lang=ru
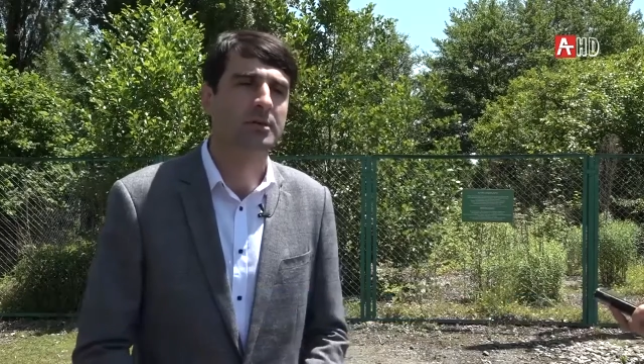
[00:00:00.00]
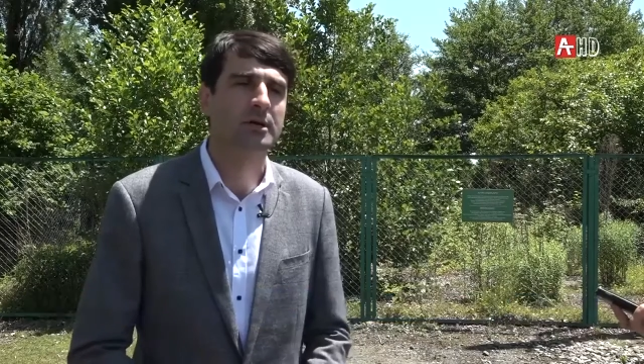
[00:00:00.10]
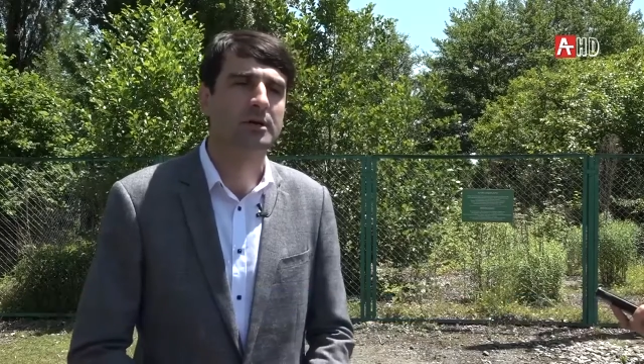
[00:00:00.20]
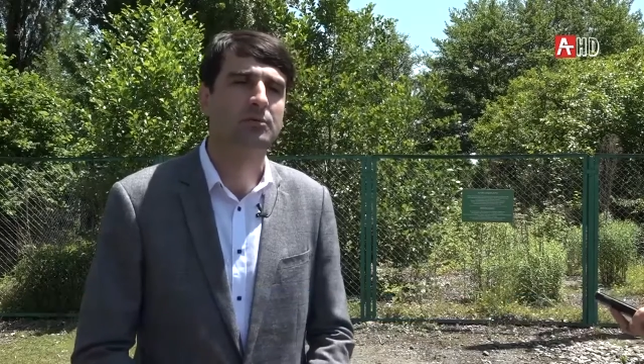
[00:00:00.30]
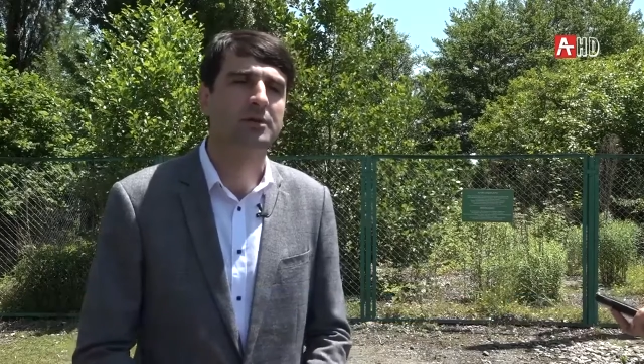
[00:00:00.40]

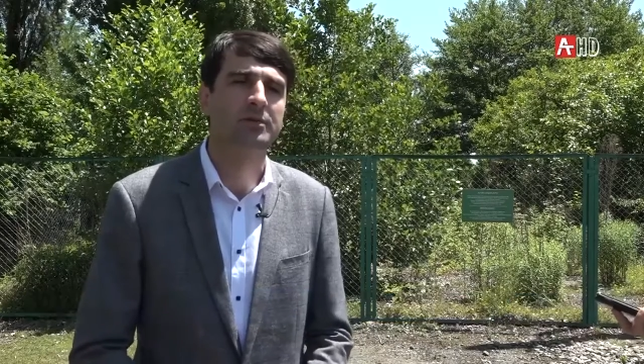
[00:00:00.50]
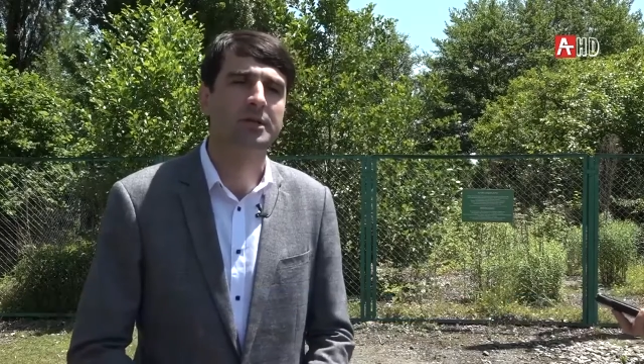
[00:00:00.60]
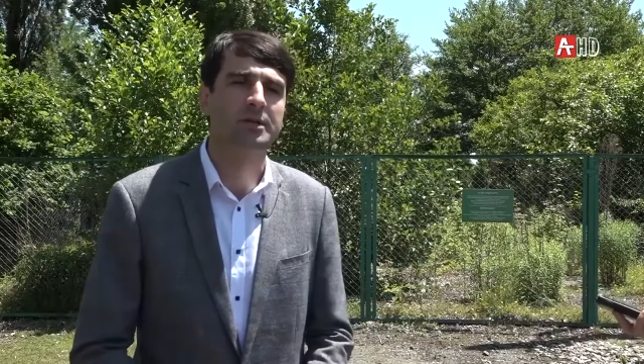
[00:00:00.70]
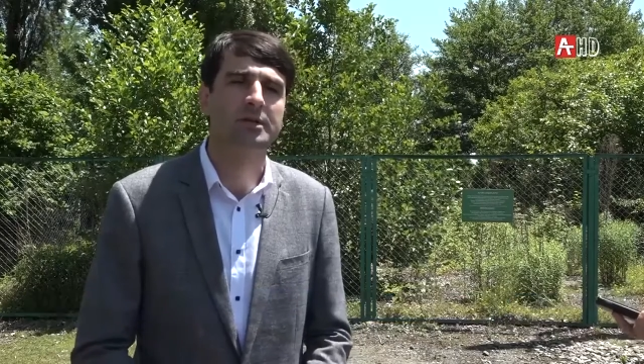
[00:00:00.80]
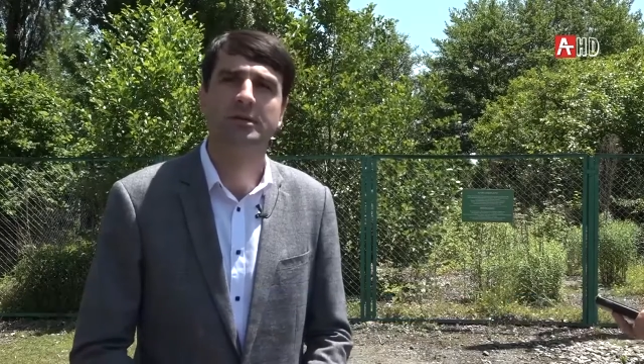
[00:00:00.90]

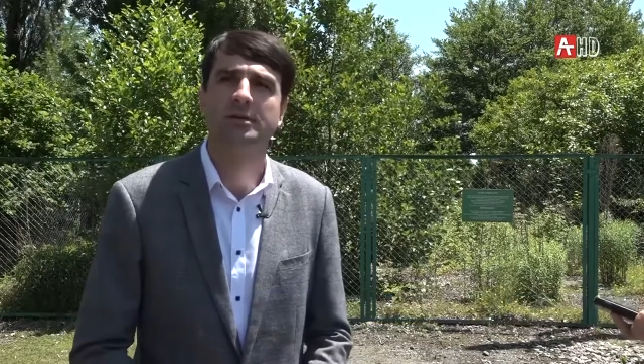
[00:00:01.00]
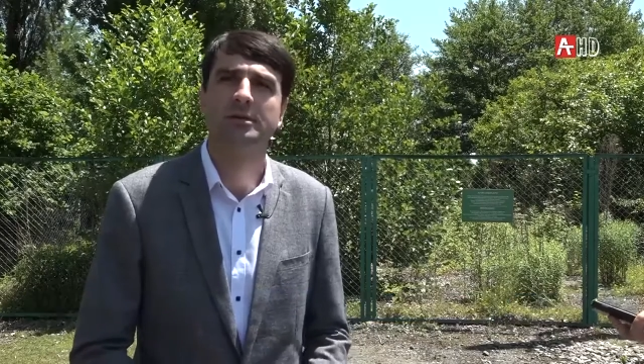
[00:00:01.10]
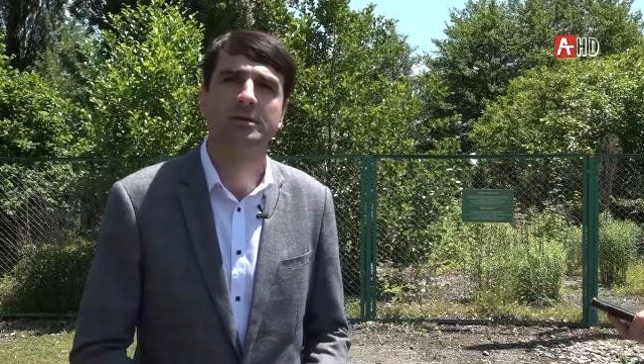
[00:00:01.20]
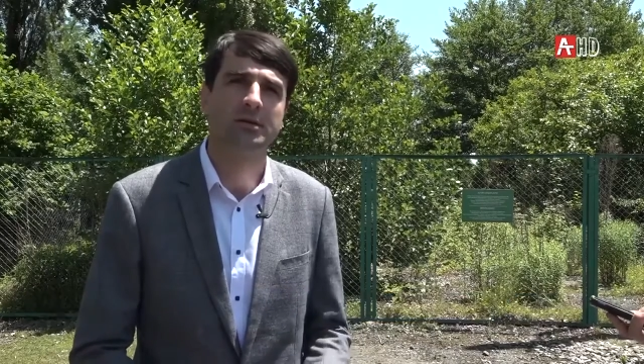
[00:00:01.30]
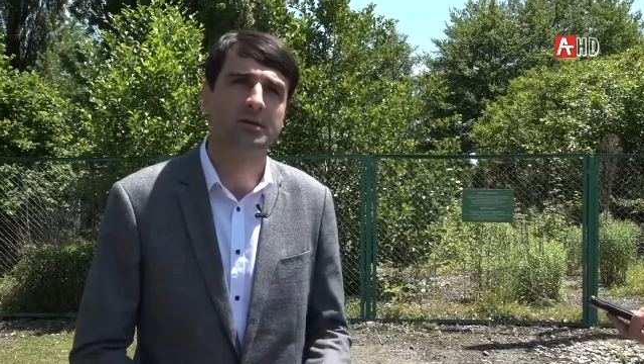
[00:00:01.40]
погрануправлений
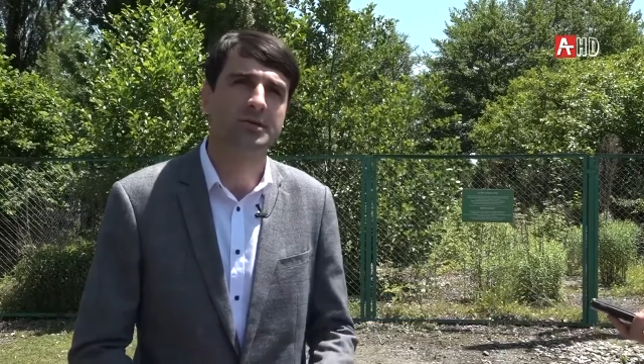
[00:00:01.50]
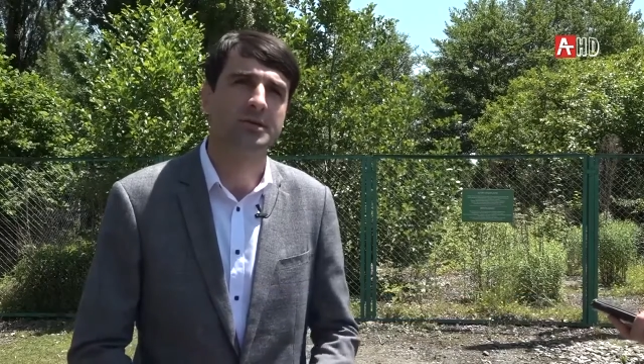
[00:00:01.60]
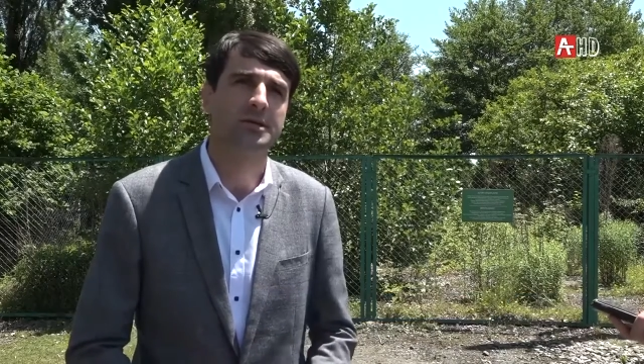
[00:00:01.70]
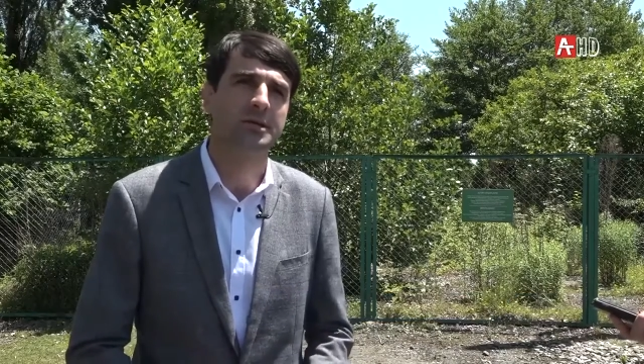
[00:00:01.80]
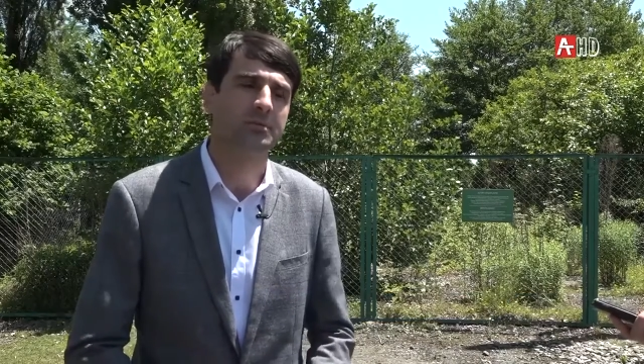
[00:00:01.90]

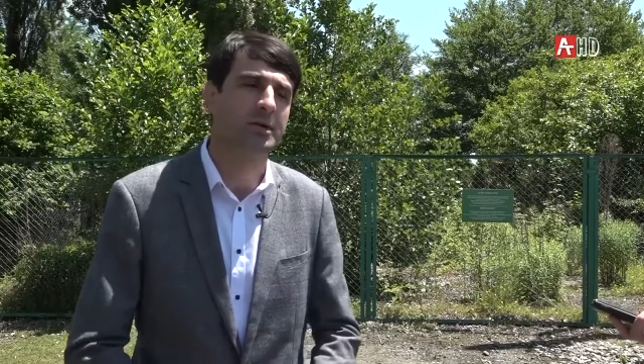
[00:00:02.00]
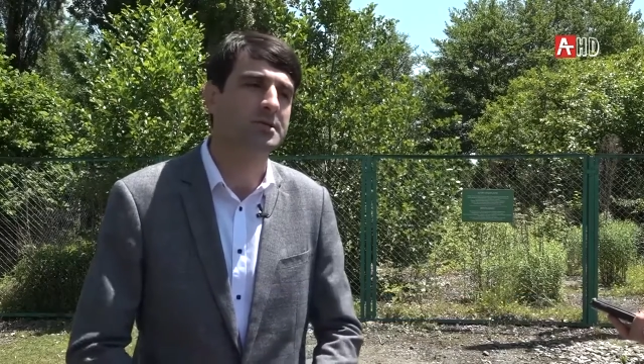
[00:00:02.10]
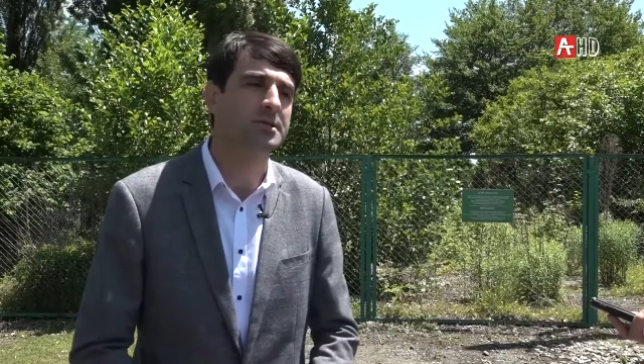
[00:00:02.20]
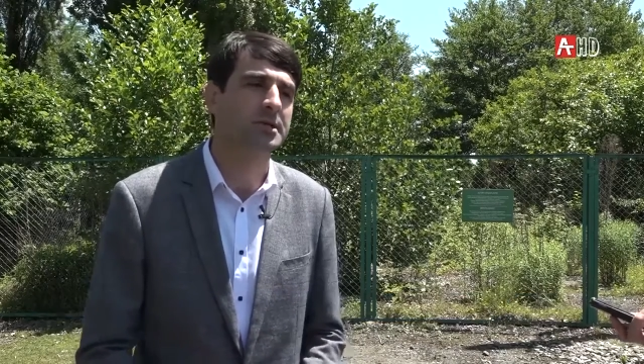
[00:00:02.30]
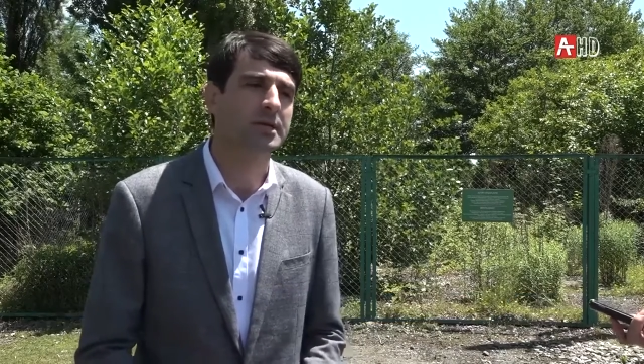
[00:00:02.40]
России и
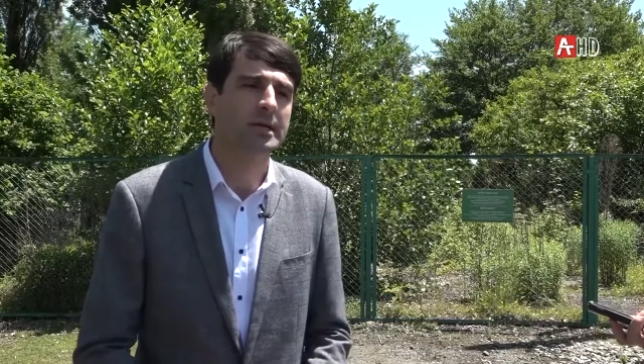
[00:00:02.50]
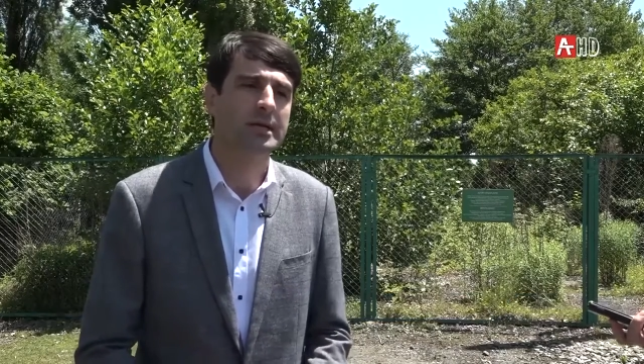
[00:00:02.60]
Абхазии,